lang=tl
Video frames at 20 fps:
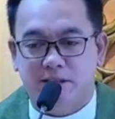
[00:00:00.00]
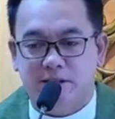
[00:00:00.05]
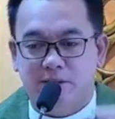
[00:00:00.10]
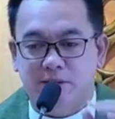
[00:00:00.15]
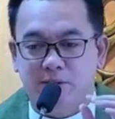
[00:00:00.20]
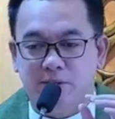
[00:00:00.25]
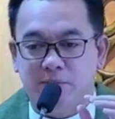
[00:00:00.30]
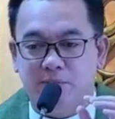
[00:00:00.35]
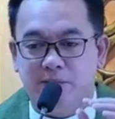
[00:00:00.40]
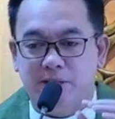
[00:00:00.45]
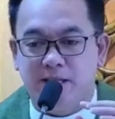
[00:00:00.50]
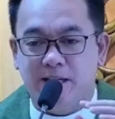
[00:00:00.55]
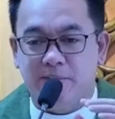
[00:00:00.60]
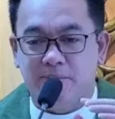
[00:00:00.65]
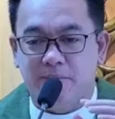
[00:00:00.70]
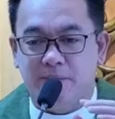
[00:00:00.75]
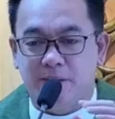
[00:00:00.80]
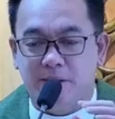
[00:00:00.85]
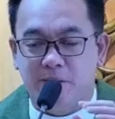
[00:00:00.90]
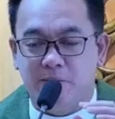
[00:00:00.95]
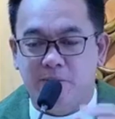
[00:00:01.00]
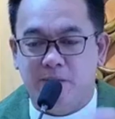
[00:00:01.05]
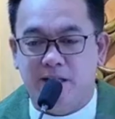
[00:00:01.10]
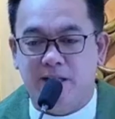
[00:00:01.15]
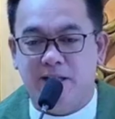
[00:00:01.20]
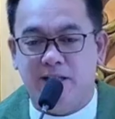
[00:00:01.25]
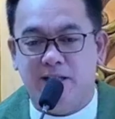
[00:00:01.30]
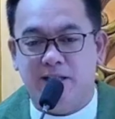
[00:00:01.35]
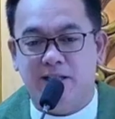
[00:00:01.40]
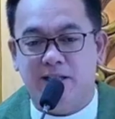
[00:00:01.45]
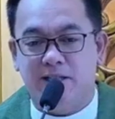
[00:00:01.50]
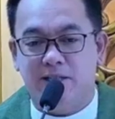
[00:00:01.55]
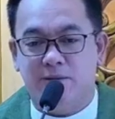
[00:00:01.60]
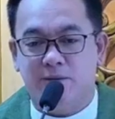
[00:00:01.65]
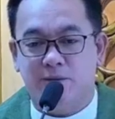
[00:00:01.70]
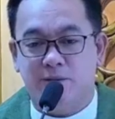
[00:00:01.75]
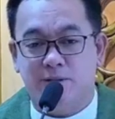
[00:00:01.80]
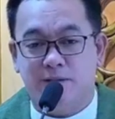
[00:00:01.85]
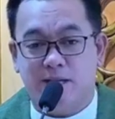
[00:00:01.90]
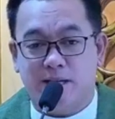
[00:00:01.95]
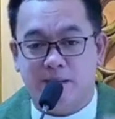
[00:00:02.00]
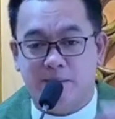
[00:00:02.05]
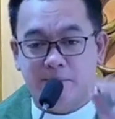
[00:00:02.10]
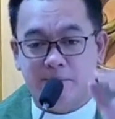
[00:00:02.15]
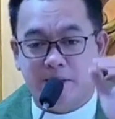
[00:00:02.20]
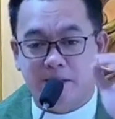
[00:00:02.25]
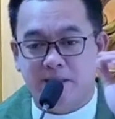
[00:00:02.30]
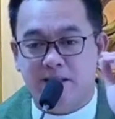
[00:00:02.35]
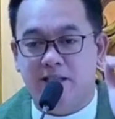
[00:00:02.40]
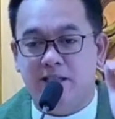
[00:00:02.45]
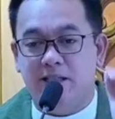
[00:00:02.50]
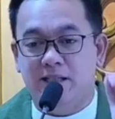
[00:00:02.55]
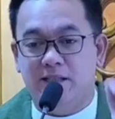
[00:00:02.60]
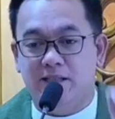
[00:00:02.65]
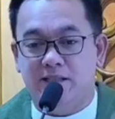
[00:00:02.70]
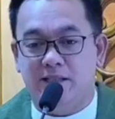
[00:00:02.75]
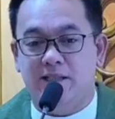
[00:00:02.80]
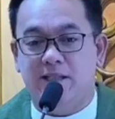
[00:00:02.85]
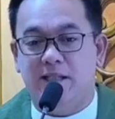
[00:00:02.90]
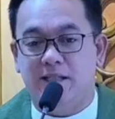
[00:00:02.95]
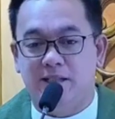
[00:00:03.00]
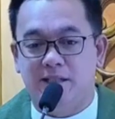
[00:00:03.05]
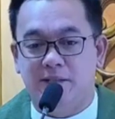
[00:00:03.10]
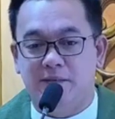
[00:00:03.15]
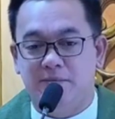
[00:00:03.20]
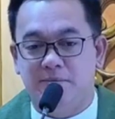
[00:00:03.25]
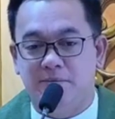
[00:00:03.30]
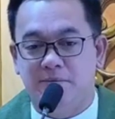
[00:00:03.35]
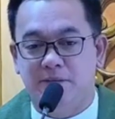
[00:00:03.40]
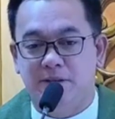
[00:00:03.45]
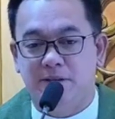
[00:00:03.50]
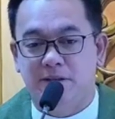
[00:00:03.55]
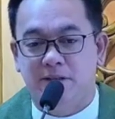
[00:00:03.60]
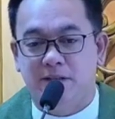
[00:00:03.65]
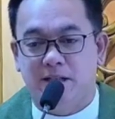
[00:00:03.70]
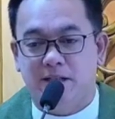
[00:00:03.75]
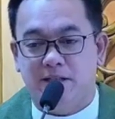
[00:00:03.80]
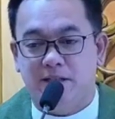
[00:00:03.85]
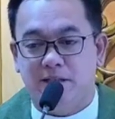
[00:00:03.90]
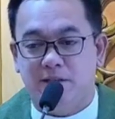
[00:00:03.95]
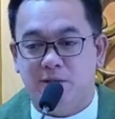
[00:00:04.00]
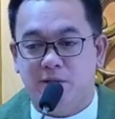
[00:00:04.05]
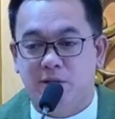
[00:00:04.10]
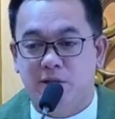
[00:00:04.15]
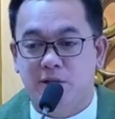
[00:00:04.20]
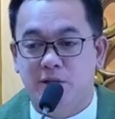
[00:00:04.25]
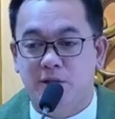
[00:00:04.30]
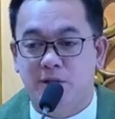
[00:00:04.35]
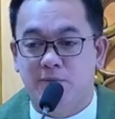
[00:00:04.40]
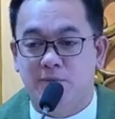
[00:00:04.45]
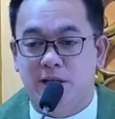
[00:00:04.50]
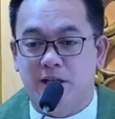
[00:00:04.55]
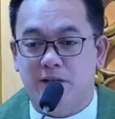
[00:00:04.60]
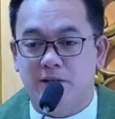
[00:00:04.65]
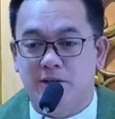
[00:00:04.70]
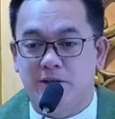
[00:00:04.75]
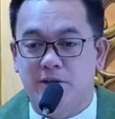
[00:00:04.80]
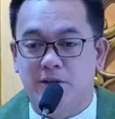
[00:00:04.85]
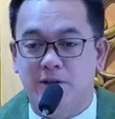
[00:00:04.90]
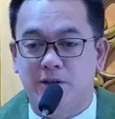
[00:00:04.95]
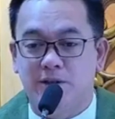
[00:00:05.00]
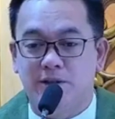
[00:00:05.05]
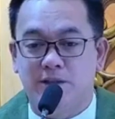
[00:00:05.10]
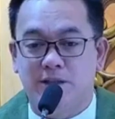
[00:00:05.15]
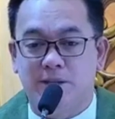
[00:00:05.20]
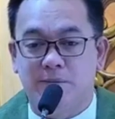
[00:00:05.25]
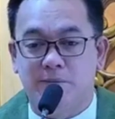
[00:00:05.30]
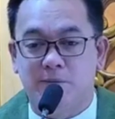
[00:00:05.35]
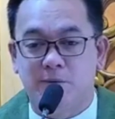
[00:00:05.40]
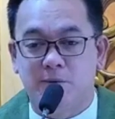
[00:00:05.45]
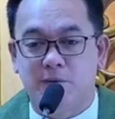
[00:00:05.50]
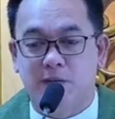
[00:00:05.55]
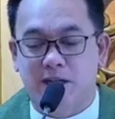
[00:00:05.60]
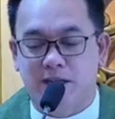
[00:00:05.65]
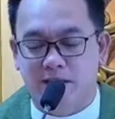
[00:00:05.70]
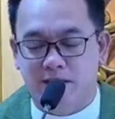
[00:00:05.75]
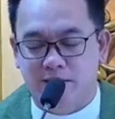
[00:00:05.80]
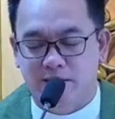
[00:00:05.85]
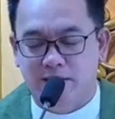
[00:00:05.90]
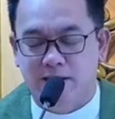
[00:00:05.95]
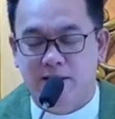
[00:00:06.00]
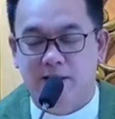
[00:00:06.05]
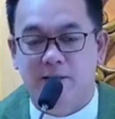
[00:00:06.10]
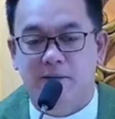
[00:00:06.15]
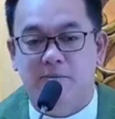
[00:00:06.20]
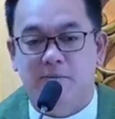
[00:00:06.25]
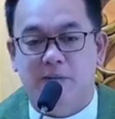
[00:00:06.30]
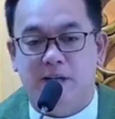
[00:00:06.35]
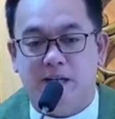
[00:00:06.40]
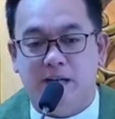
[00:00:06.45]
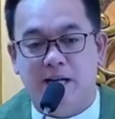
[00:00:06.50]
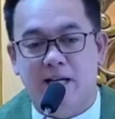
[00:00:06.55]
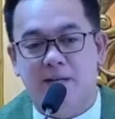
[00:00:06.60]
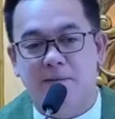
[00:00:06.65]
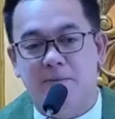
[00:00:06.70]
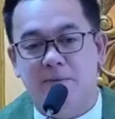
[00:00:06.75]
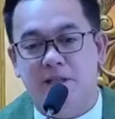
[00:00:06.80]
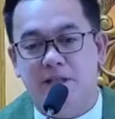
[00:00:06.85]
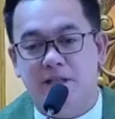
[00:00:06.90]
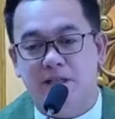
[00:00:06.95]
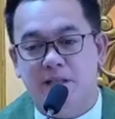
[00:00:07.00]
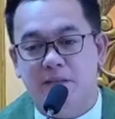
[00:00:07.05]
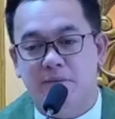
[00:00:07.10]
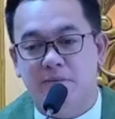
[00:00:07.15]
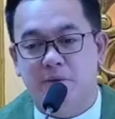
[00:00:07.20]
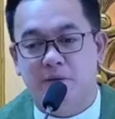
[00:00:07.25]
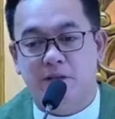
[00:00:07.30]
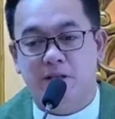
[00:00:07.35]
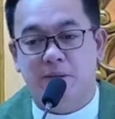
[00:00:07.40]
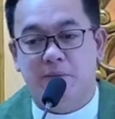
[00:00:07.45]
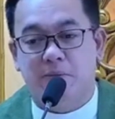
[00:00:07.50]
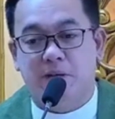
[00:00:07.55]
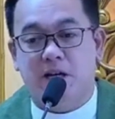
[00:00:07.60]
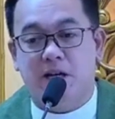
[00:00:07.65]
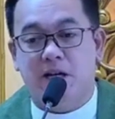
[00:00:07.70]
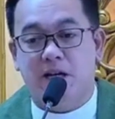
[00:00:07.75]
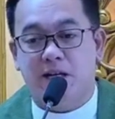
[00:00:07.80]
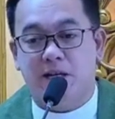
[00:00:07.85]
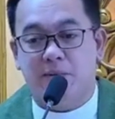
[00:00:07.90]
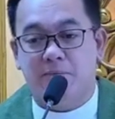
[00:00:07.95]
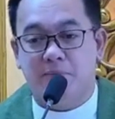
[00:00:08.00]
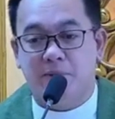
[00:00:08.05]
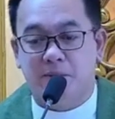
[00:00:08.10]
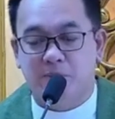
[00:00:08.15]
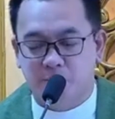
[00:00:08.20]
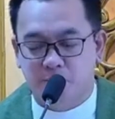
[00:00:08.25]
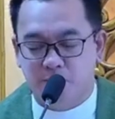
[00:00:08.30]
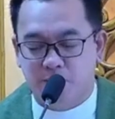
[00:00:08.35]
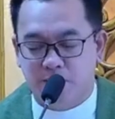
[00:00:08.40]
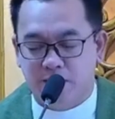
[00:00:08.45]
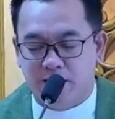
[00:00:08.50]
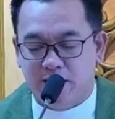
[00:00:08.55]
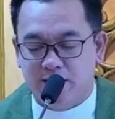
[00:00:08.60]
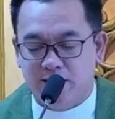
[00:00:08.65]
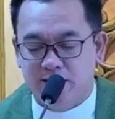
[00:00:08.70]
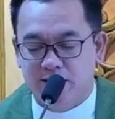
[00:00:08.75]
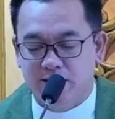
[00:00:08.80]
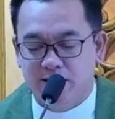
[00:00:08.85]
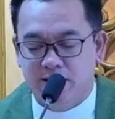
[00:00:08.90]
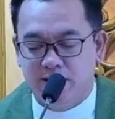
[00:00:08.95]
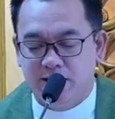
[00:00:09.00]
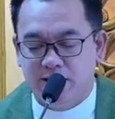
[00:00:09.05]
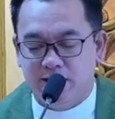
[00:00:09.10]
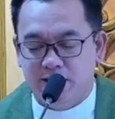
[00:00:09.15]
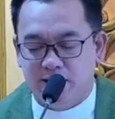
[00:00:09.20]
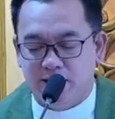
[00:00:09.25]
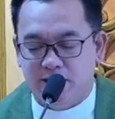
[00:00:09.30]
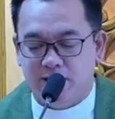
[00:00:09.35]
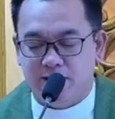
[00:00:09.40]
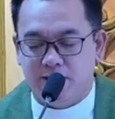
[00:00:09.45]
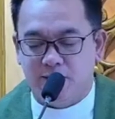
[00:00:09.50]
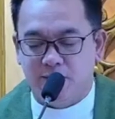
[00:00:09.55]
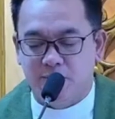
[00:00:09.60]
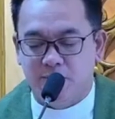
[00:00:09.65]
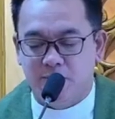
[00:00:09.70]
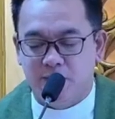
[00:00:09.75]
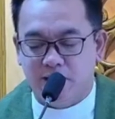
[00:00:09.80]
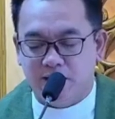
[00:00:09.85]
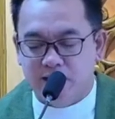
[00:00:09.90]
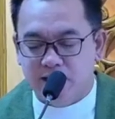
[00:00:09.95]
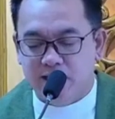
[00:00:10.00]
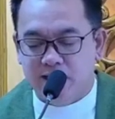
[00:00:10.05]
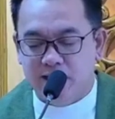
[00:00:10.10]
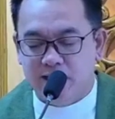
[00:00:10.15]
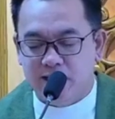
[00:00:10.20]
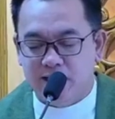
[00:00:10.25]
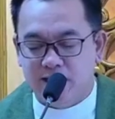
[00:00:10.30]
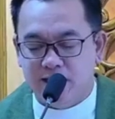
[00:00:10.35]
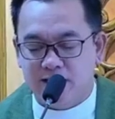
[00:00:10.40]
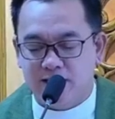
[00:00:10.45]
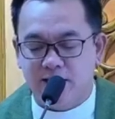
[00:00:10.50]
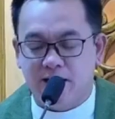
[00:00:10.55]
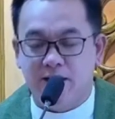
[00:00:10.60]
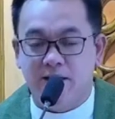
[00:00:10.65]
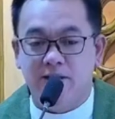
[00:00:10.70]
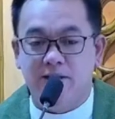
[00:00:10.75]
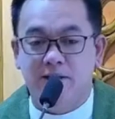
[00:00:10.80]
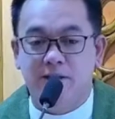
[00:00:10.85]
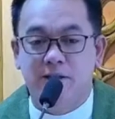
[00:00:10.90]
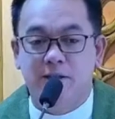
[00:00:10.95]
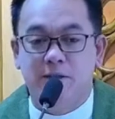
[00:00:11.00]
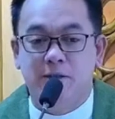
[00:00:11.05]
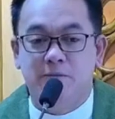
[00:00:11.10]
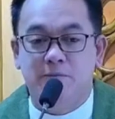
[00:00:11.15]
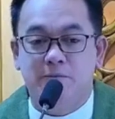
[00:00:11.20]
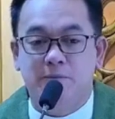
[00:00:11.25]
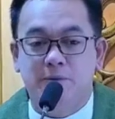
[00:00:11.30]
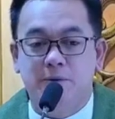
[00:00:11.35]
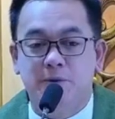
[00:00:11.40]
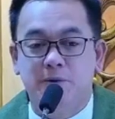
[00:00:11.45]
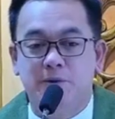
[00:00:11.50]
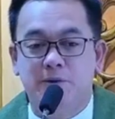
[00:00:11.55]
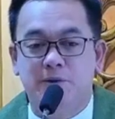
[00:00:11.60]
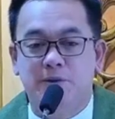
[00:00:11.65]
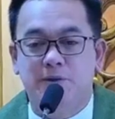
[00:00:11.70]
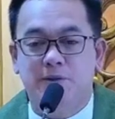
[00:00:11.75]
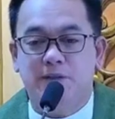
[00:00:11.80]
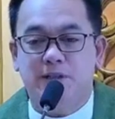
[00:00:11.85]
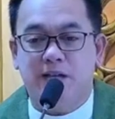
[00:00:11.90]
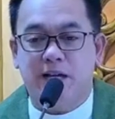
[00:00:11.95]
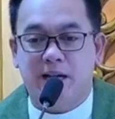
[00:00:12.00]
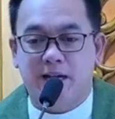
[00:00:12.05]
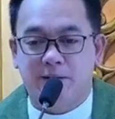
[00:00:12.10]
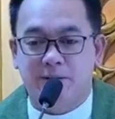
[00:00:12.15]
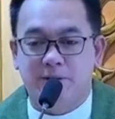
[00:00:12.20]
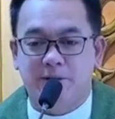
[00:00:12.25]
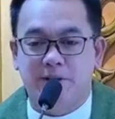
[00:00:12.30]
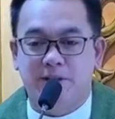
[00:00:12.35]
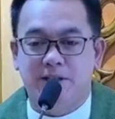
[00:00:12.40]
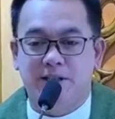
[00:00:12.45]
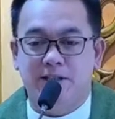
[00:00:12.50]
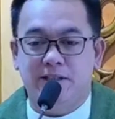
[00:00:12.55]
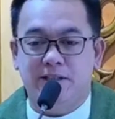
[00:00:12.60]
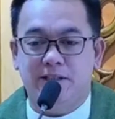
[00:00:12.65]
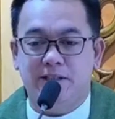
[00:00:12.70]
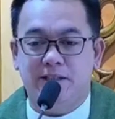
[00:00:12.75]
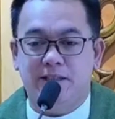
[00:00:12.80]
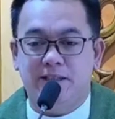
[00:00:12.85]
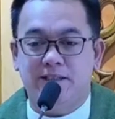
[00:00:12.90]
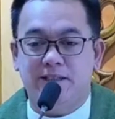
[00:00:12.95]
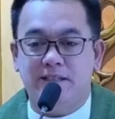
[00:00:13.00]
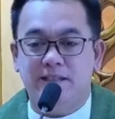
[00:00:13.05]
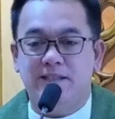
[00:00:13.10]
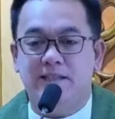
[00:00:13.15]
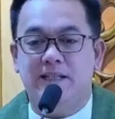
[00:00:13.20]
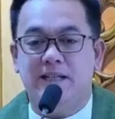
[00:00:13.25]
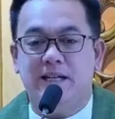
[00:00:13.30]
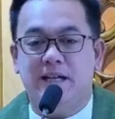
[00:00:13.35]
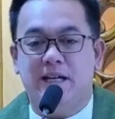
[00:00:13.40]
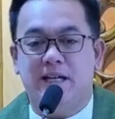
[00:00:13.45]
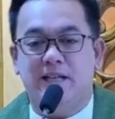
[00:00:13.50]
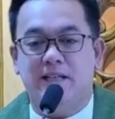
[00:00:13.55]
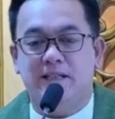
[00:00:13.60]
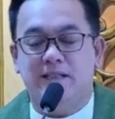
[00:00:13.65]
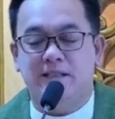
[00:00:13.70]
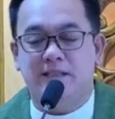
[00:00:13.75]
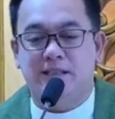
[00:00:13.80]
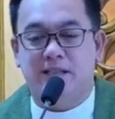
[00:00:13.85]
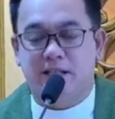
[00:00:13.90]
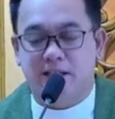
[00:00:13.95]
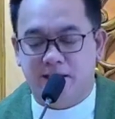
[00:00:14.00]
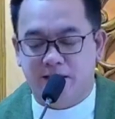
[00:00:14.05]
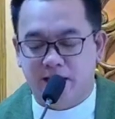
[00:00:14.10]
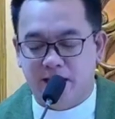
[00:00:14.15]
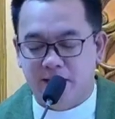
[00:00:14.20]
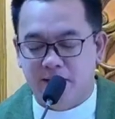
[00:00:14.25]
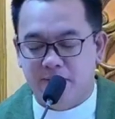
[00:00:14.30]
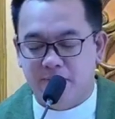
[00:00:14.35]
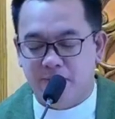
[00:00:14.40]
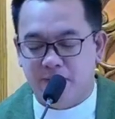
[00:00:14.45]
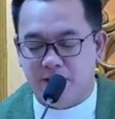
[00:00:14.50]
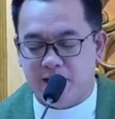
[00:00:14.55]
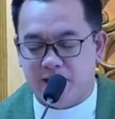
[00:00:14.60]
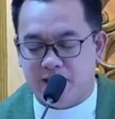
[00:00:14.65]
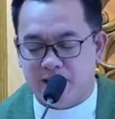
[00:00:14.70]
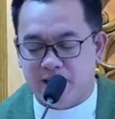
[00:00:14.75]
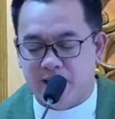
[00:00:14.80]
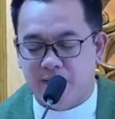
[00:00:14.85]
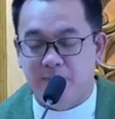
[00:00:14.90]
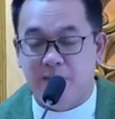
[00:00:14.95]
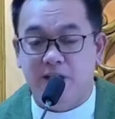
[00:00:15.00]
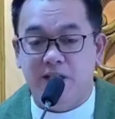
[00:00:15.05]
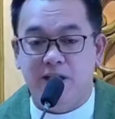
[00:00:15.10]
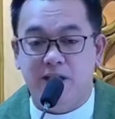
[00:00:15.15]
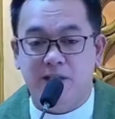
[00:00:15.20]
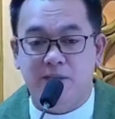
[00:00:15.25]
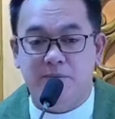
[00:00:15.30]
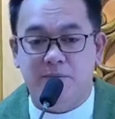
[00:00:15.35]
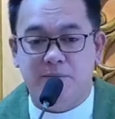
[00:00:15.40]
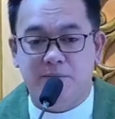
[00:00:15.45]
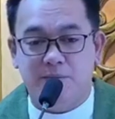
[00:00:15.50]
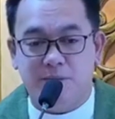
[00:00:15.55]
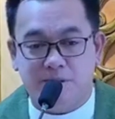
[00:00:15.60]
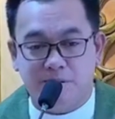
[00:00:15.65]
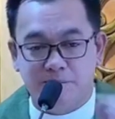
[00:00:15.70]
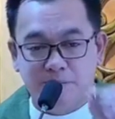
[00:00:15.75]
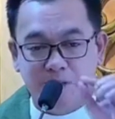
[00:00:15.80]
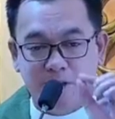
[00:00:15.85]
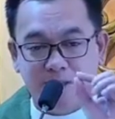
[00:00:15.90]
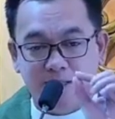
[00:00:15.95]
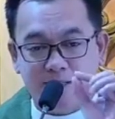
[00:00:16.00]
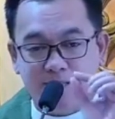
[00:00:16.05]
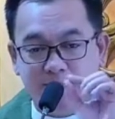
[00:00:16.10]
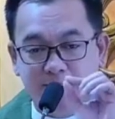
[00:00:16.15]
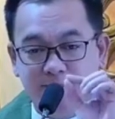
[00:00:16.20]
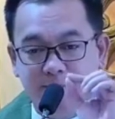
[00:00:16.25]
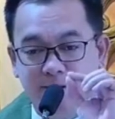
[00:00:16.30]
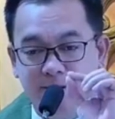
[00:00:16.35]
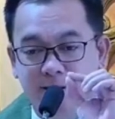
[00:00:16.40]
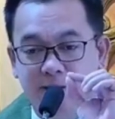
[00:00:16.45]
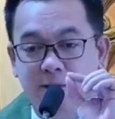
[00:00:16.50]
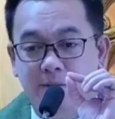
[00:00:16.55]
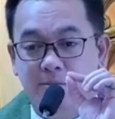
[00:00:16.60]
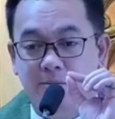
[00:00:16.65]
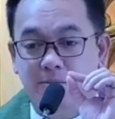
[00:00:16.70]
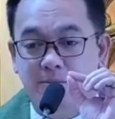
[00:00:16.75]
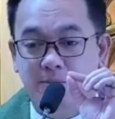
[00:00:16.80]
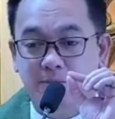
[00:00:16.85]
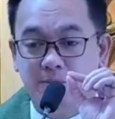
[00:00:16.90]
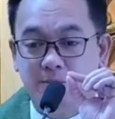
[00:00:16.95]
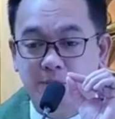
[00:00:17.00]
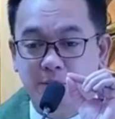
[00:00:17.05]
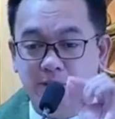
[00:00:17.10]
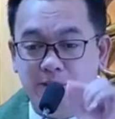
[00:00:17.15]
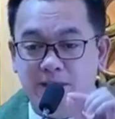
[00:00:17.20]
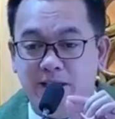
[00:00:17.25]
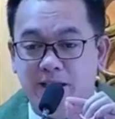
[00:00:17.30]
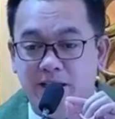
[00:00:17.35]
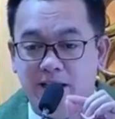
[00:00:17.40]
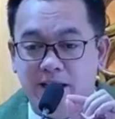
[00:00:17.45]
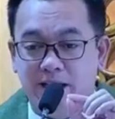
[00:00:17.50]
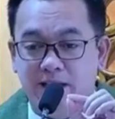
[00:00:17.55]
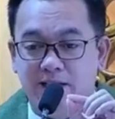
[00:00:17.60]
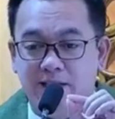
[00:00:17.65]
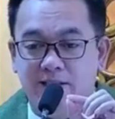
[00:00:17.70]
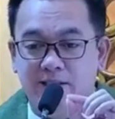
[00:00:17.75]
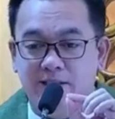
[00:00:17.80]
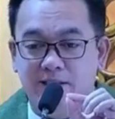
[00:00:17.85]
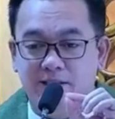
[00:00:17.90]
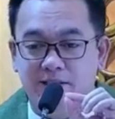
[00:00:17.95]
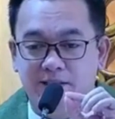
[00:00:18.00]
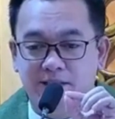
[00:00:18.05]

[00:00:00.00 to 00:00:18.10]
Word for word: Dito ipinapaliwanag ni Jesus sa kapag itinanim at ito'y lumago, namunga, maraming ibon ang makakapamugad dito. Magiging isang punong kahoy na titirhan ng napakaraming ibon. Pero mo, isang butil lang.